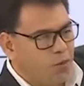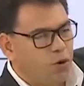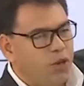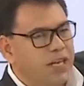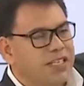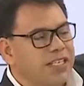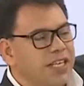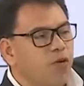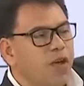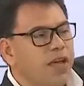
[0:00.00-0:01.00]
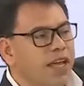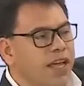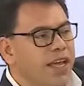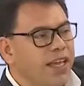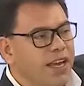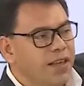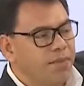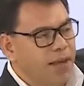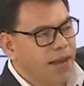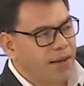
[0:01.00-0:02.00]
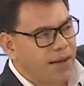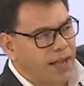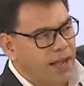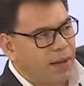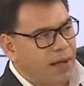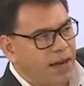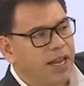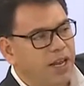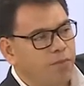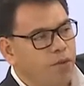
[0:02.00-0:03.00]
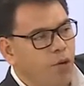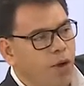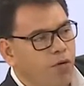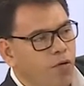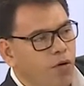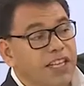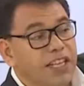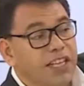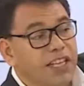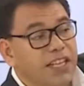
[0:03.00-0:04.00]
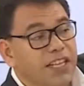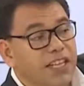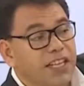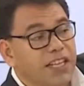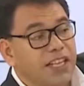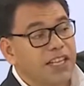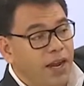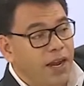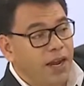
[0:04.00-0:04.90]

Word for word: Porque el chiste no es que quede limpia la avenida Gamarra, limpio Huánuco y la siguiente